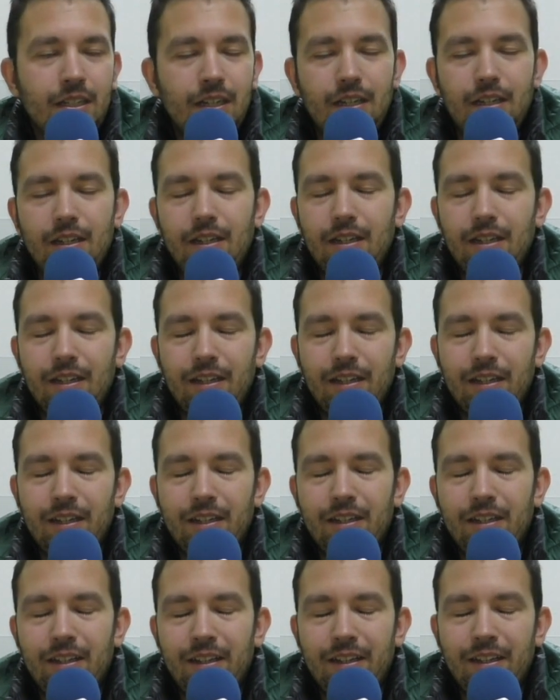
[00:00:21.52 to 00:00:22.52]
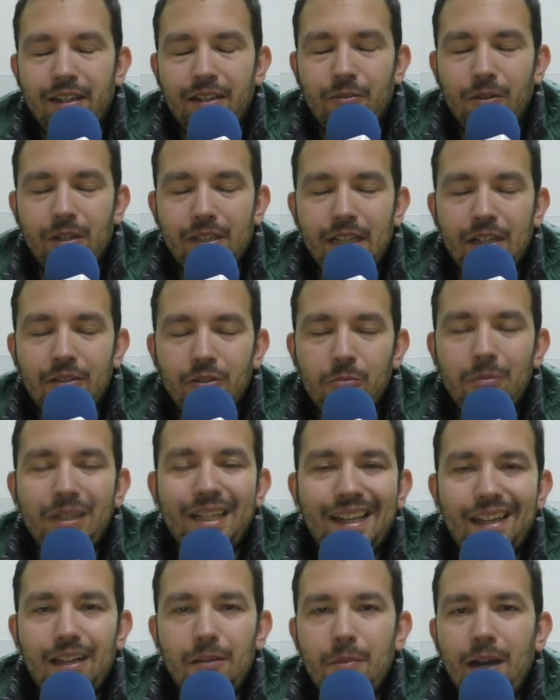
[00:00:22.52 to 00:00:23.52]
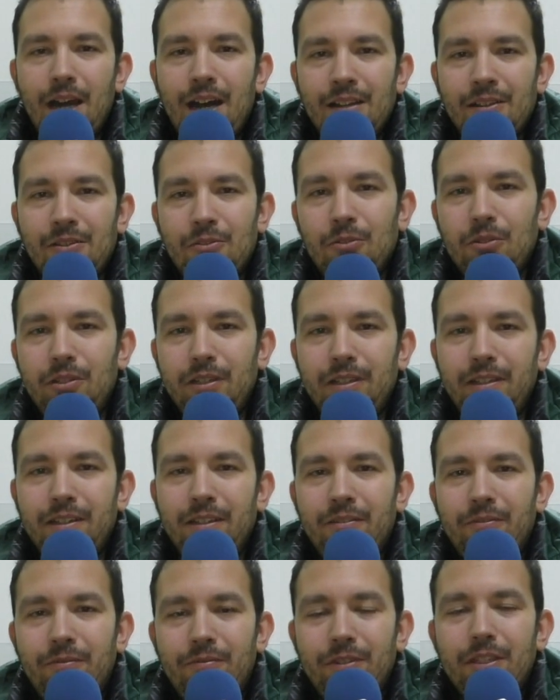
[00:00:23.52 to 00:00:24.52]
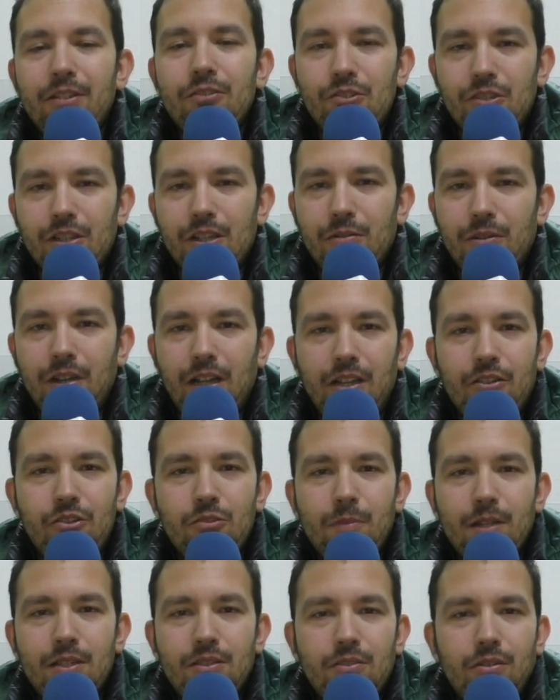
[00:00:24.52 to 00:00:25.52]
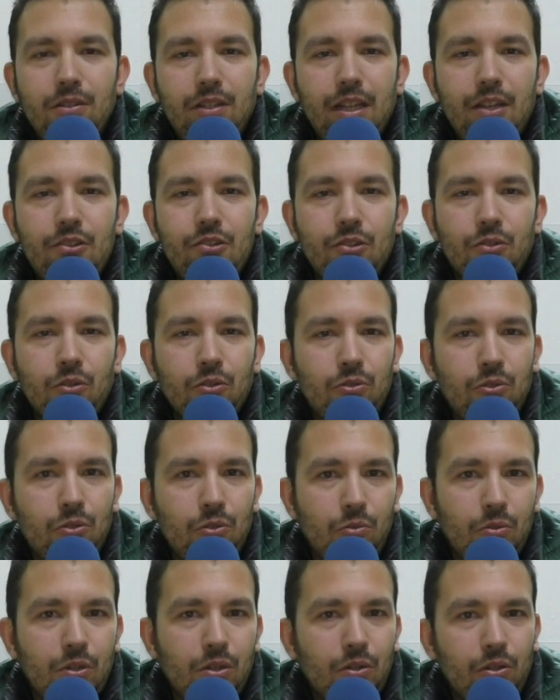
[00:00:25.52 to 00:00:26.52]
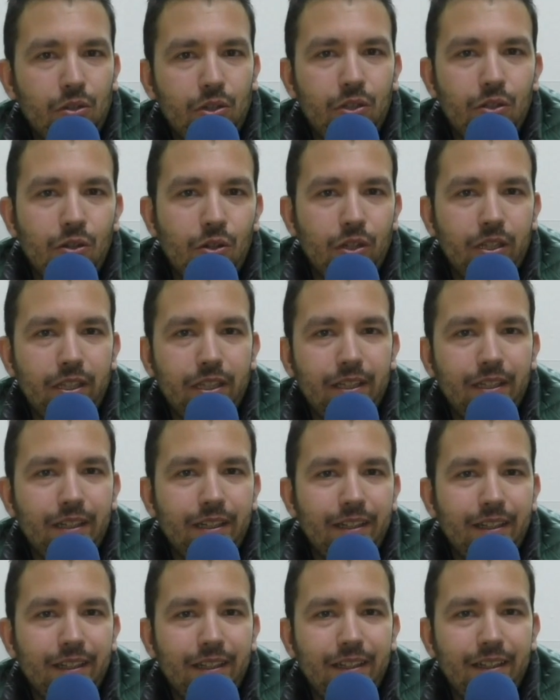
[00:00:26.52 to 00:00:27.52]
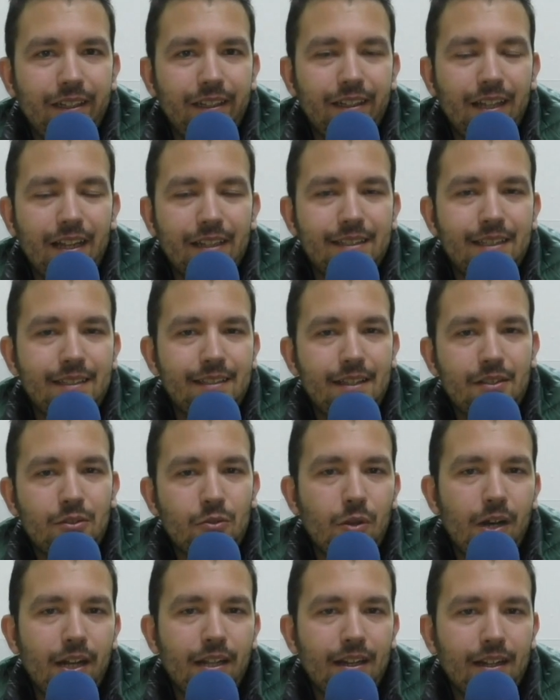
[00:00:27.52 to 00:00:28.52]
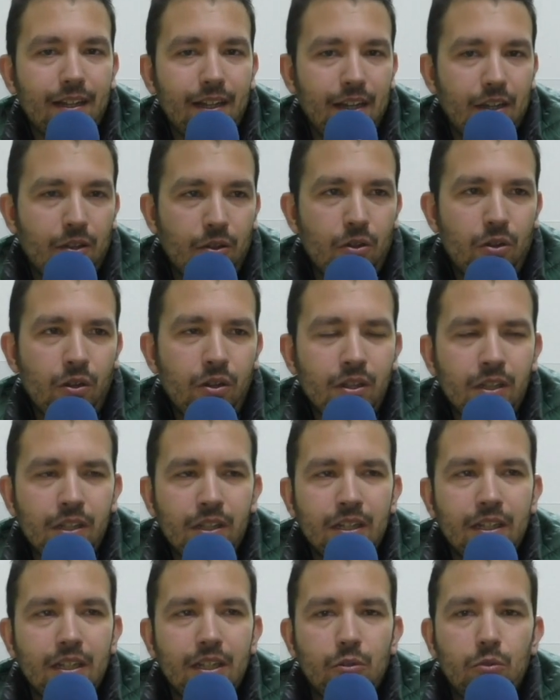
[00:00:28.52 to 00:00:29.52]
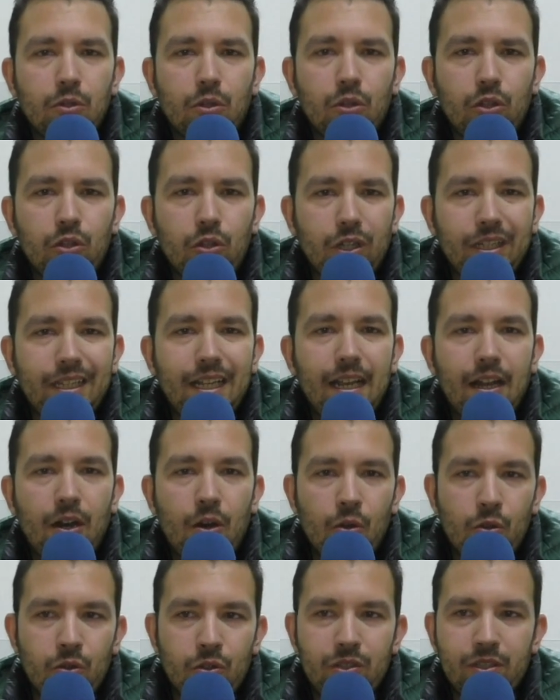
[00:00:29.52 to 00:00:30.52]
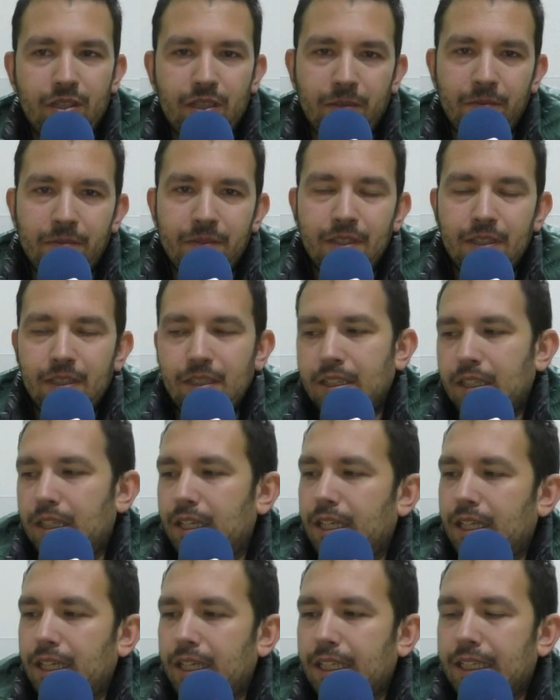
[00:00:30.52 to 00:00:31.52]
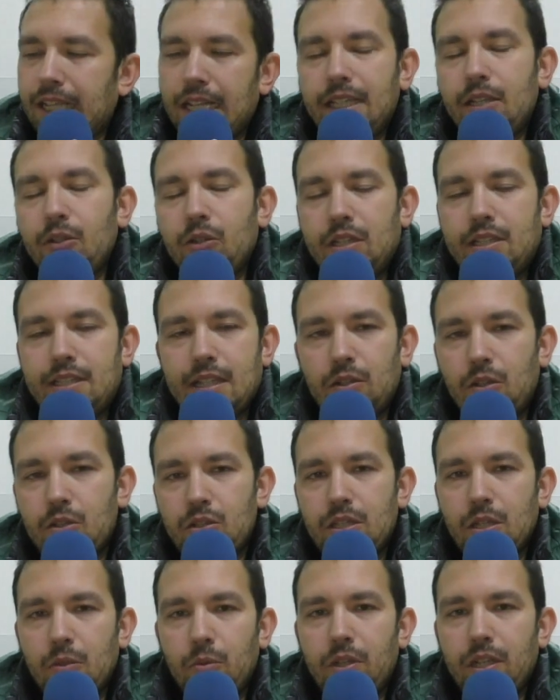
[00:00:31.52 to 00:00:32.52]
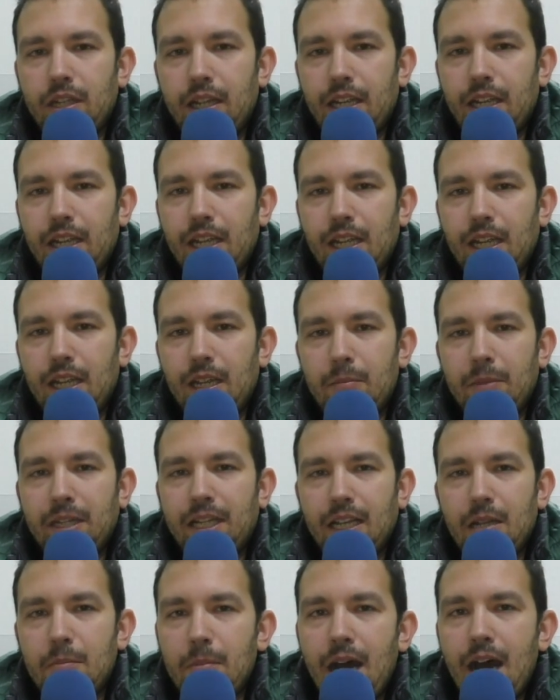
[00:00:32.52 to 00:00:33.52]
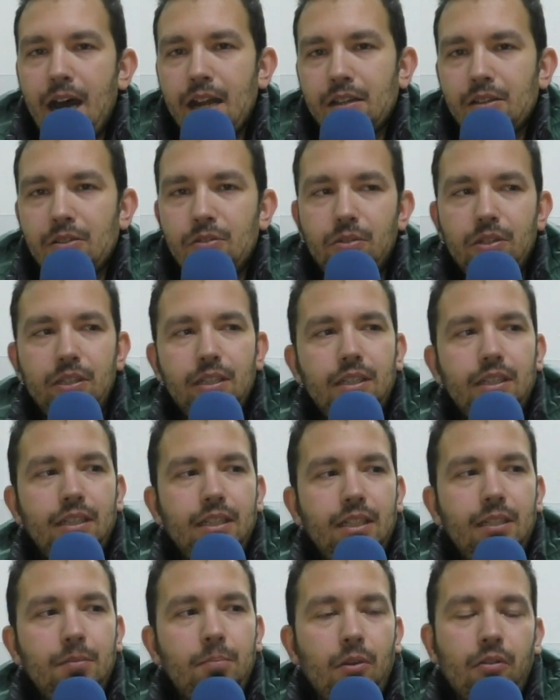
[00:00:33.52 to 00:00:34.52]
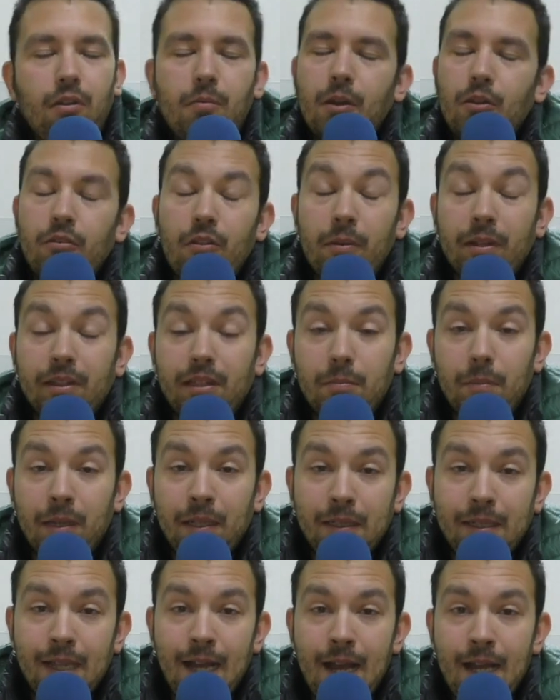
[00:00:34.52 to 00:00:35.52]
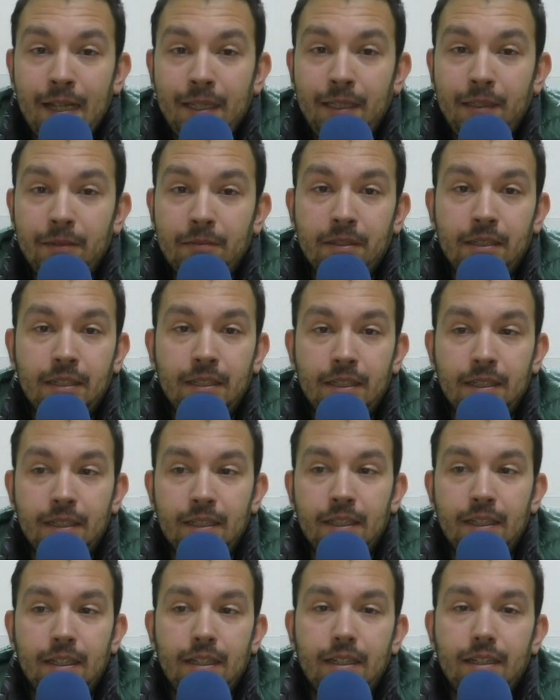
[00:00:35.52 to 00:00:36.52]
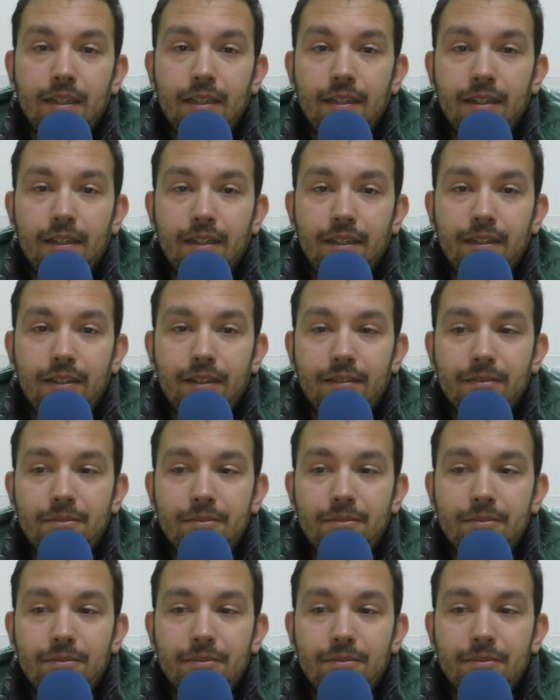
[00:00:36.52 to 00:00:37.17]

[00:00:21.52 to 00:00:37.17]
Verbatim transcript: Eh, guardando Michele Bartoli vincere quella Liegi Baston Liegi contro due corridori della stessa squadra, che erano due corridori della Onse. E da lì ho iniziato a seguire Michele Bartoli, poi vabbè ovviamente Pantani. E